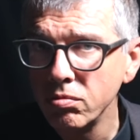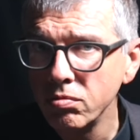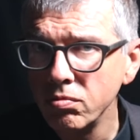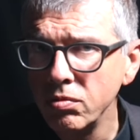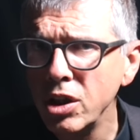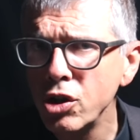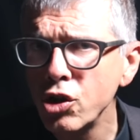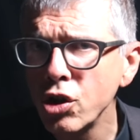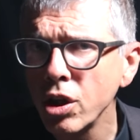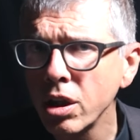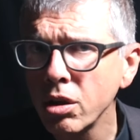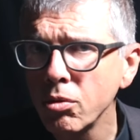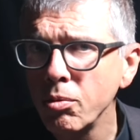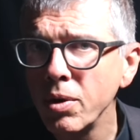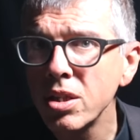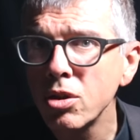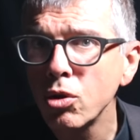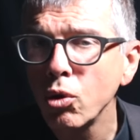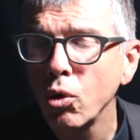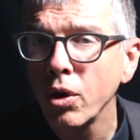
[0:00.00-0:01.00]
Vice
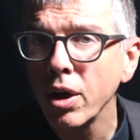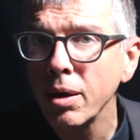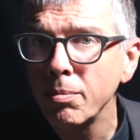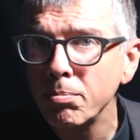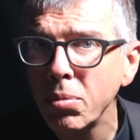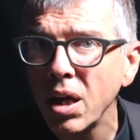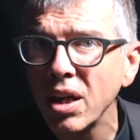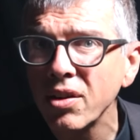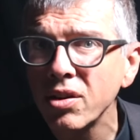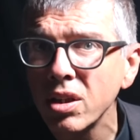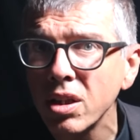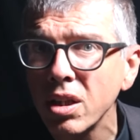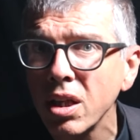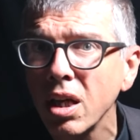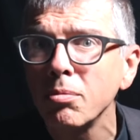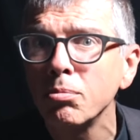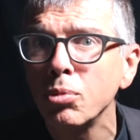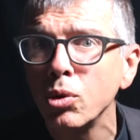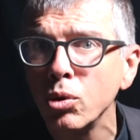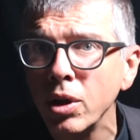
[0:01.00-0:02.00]
Questore
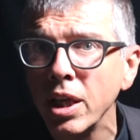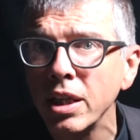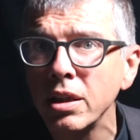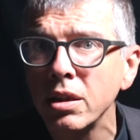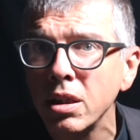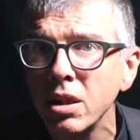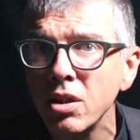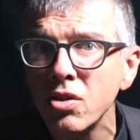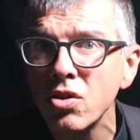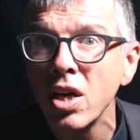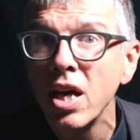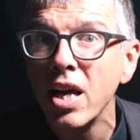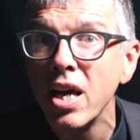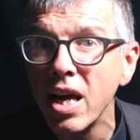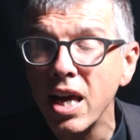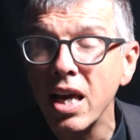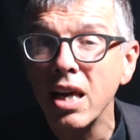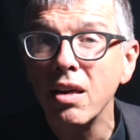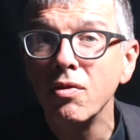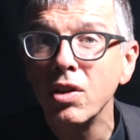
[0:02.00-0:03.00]
Patta, Brunettis
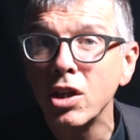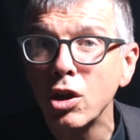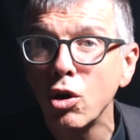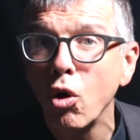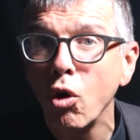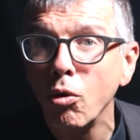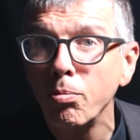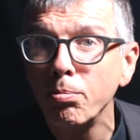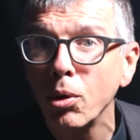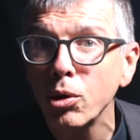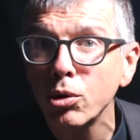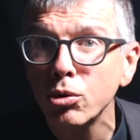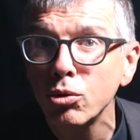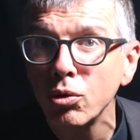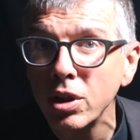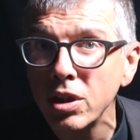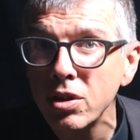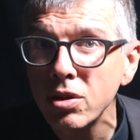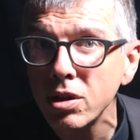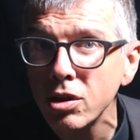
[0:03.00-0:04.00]
ewig
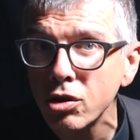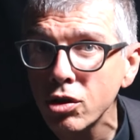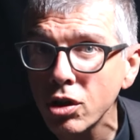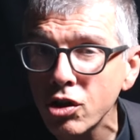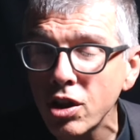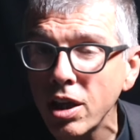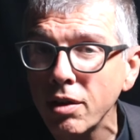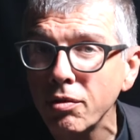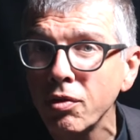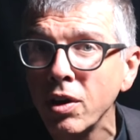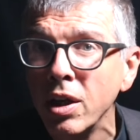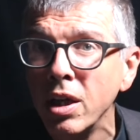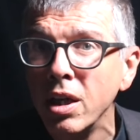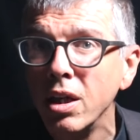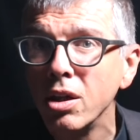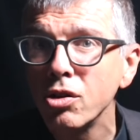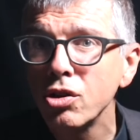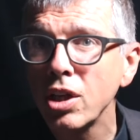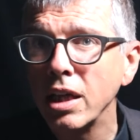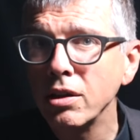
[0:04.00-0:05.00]
opportunistischer Chef,
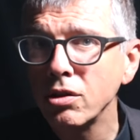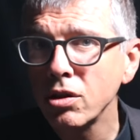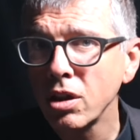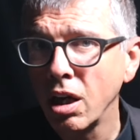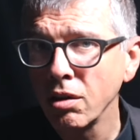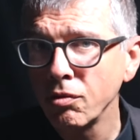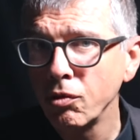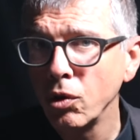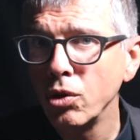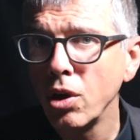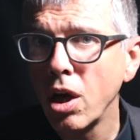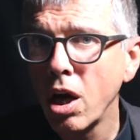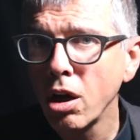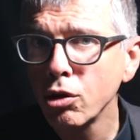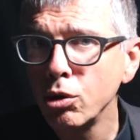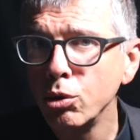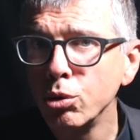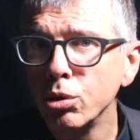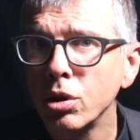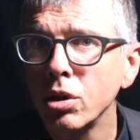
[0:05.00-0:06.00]
scheint gar von
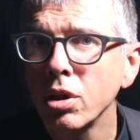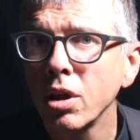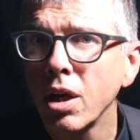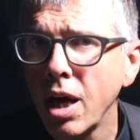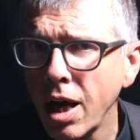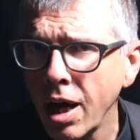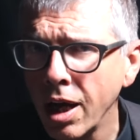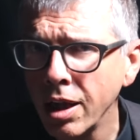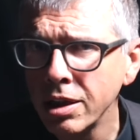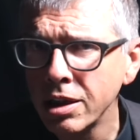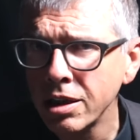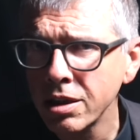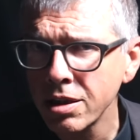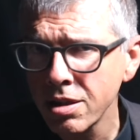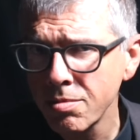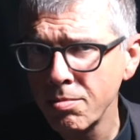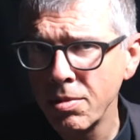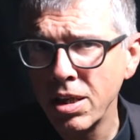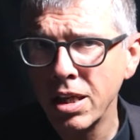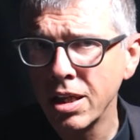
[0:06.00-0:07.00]
akuter
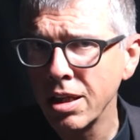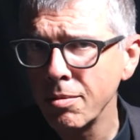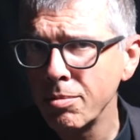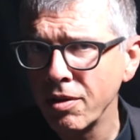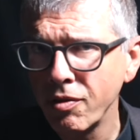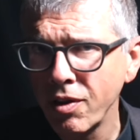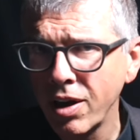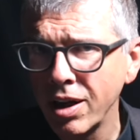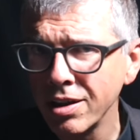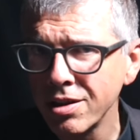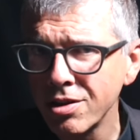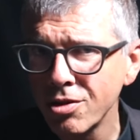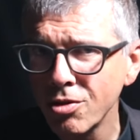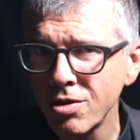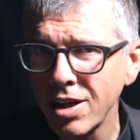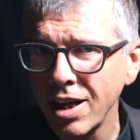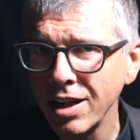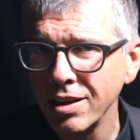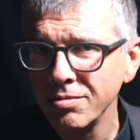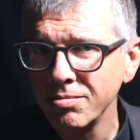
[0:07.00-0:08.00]
Altersmilde befallen zu
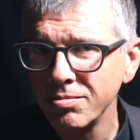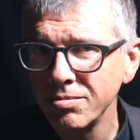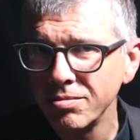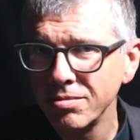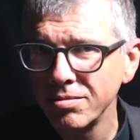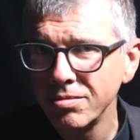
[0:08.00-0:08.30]
sein.